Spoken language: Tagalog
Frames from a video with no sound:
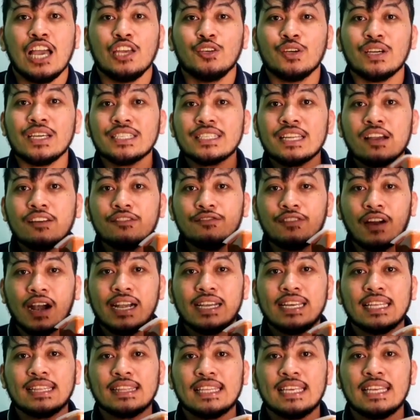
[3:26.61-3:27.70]
Yung isang
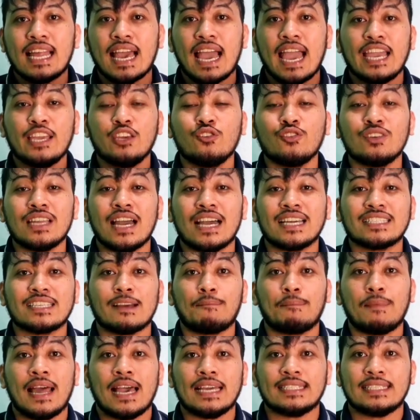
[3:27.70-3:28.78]
variant nila ay yung
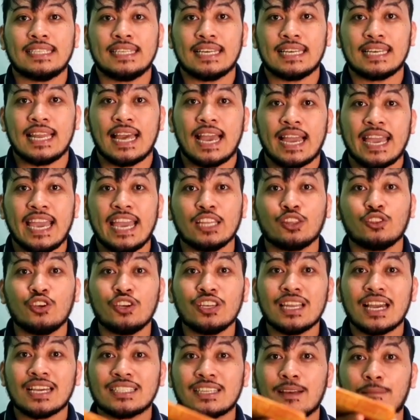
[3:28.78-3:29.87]
nasa plastic lang. Ito
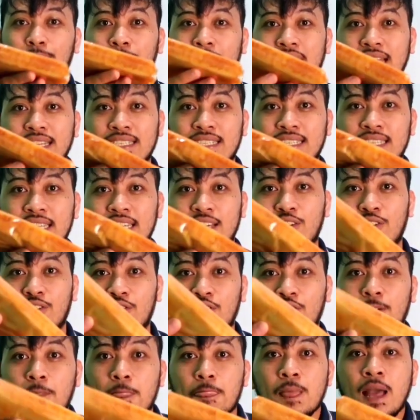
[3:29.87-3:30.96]
yung nasa plastic,
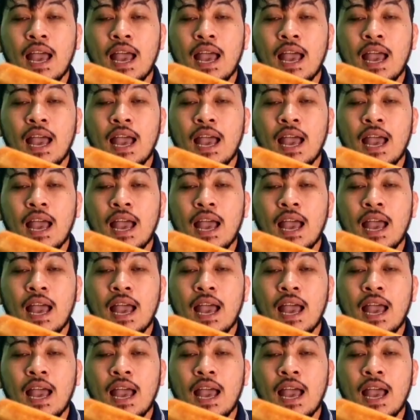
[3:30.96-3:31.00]
oh.